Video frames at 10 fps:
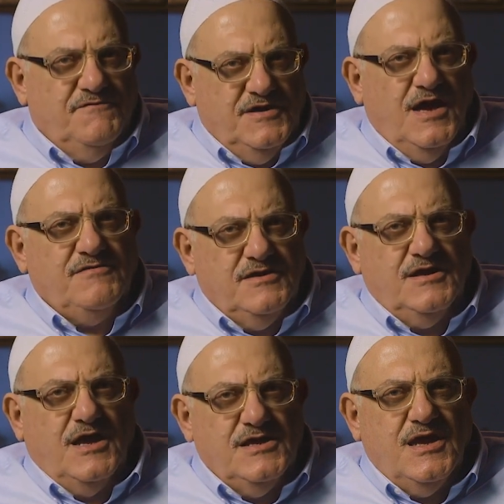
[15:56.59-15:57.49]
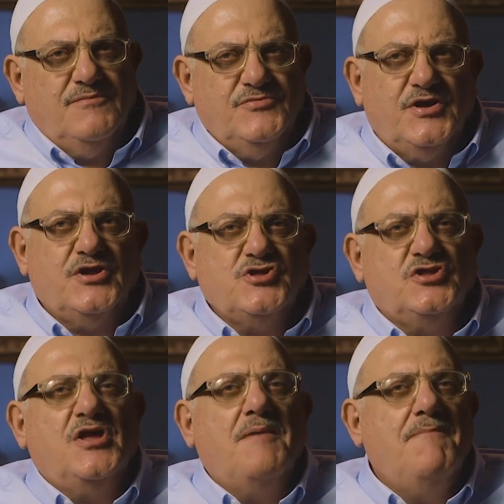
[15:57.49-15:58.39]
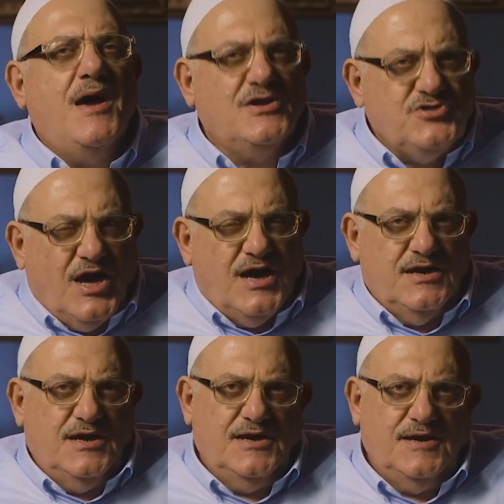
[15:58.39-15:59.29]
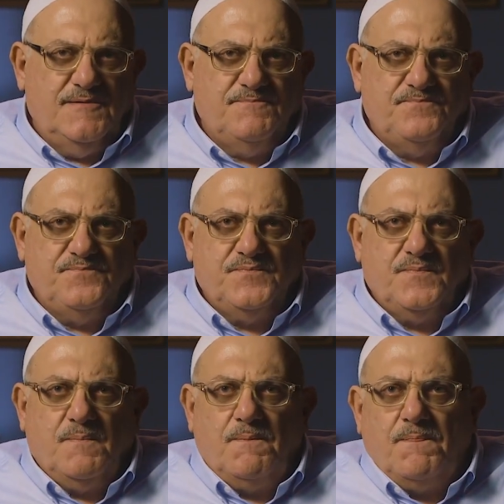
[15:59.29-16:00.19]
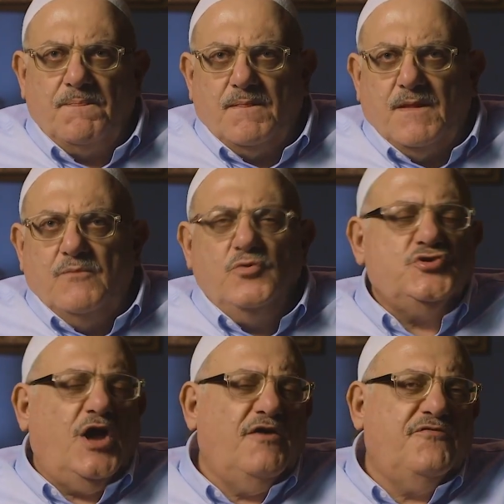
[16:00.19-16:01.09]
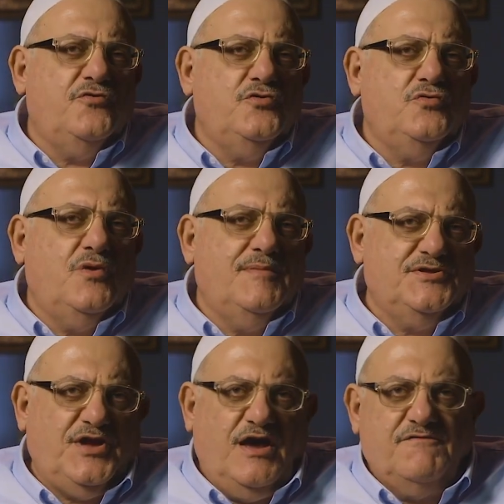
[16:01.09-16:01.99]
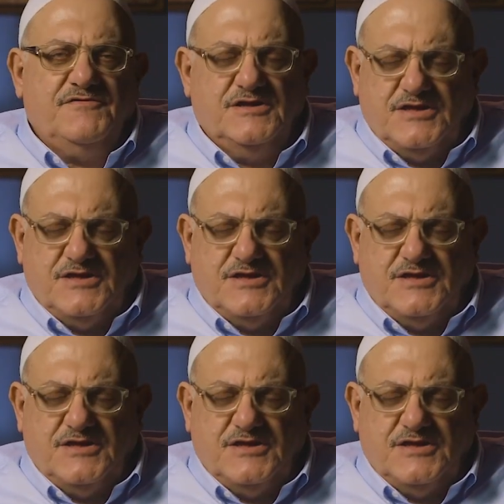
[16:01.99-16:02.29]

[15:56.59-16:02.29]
في هذه الأيام درجة ما جعلها متحف ومتحف